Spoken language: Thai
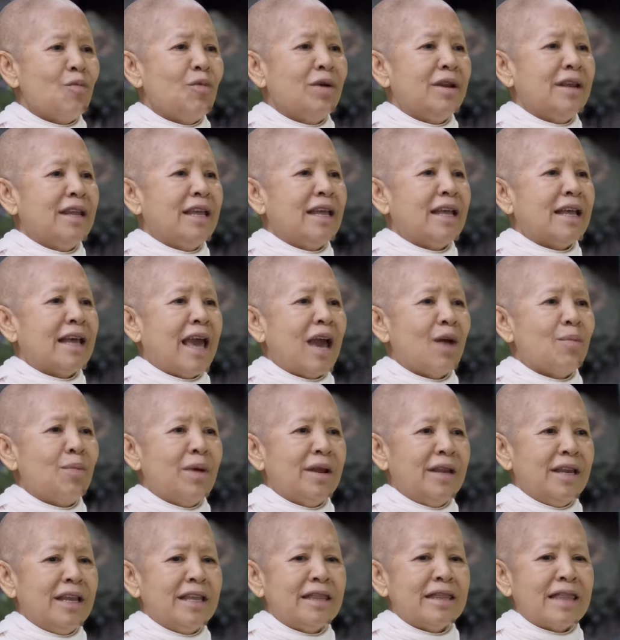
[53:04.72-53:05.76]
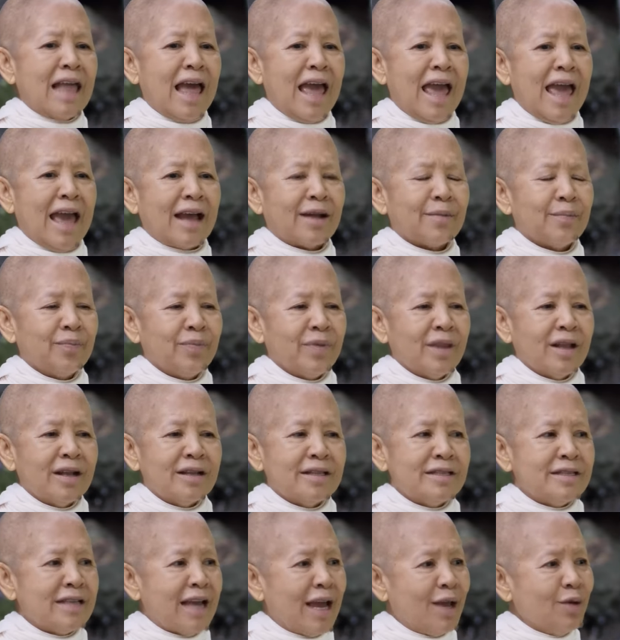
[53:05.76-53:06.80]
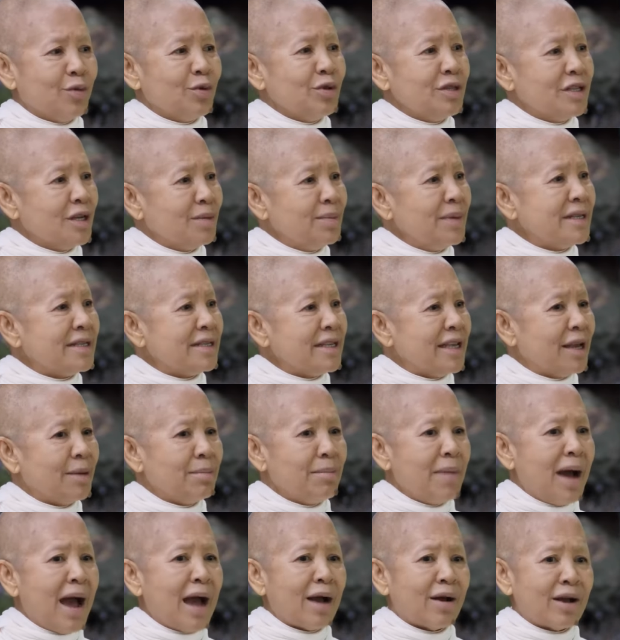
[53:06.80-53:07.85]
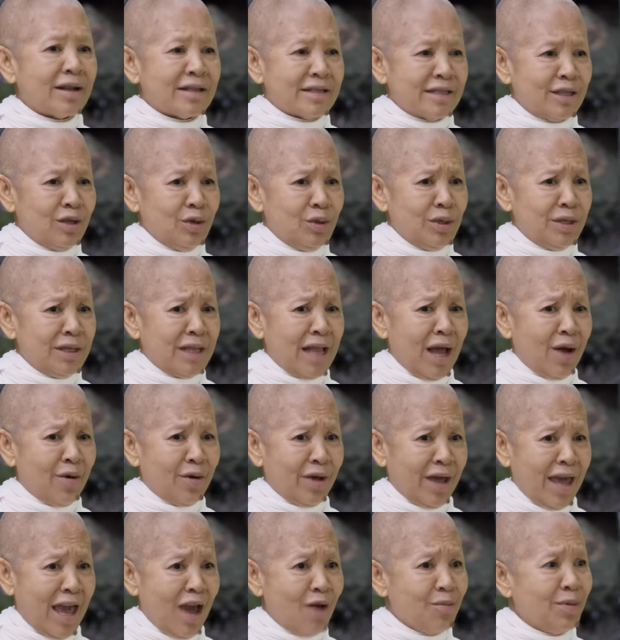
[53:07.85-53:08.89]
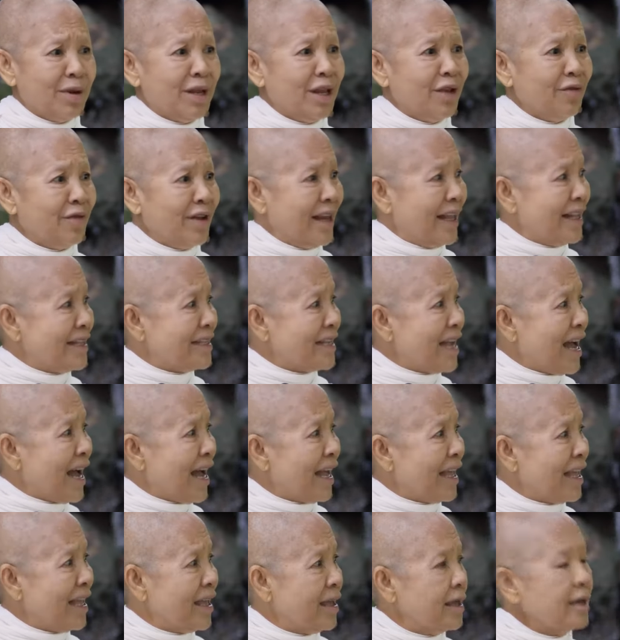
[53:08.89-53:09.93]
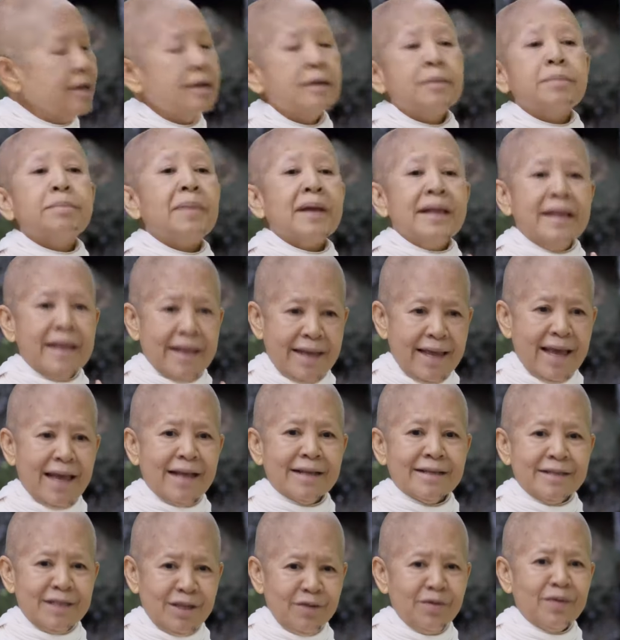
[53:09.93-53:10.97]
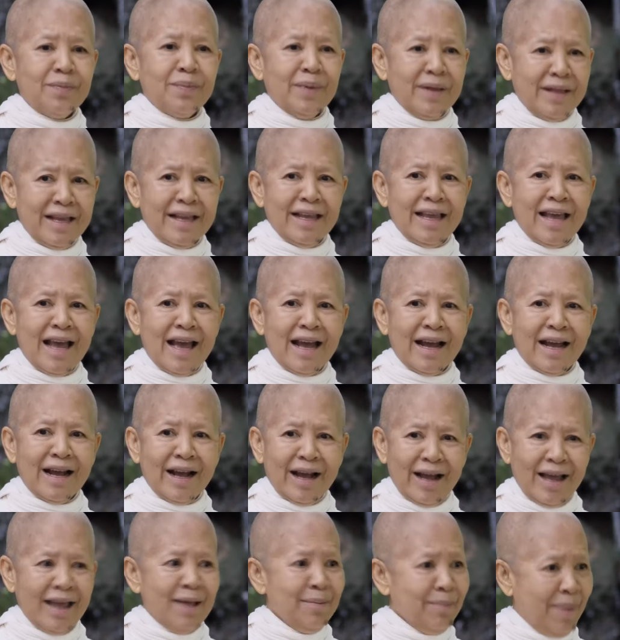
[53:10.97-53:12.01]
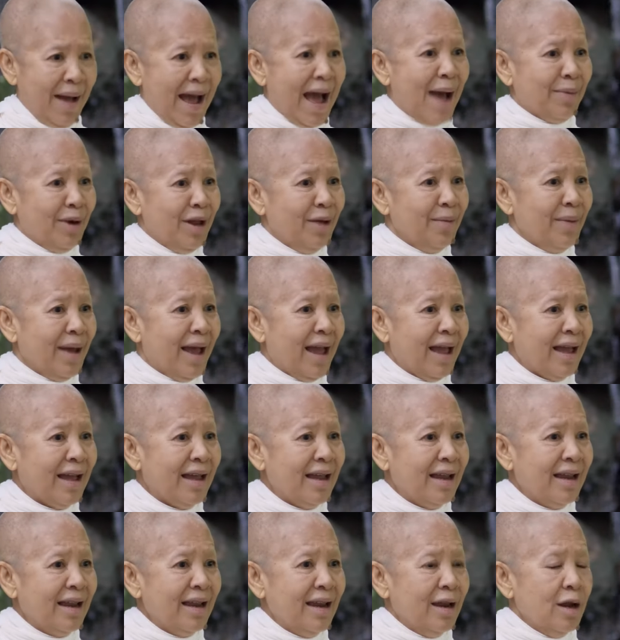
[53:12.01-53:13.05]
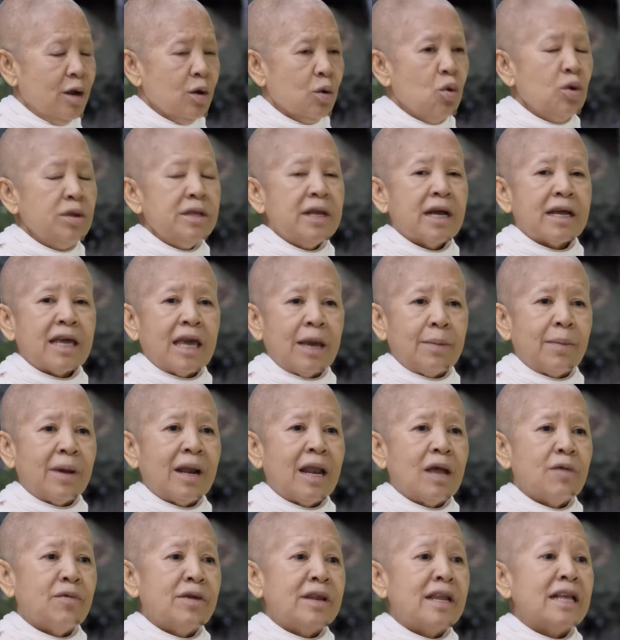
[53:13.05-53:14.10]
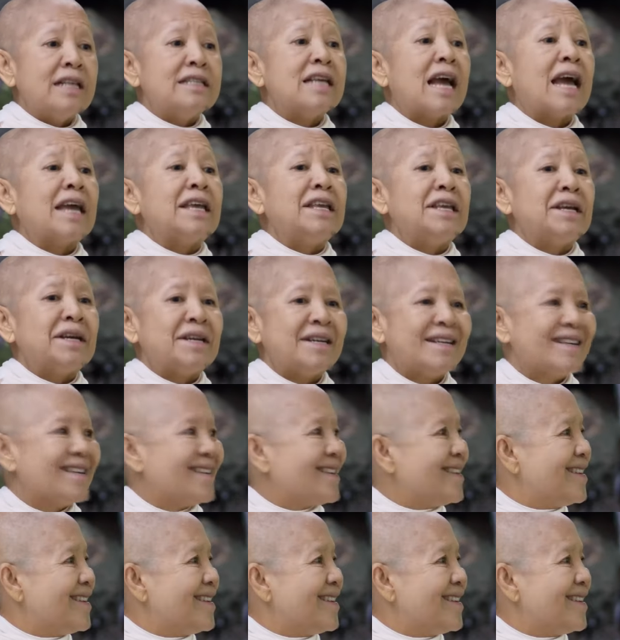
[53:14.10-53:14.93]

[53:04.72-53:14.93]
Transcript: วันนี้แก้วใบนี้แตกใจคุณจะไม่เสียมากกับซึนเอาแก้วใบนี้ไว้ในใจเป็นอย่างเงี้ยชีวิตเป็นอย่างเงี้ยเห็นภาพเลยไหมคุณจะเก็บอะไรไว้ในใจเยอะ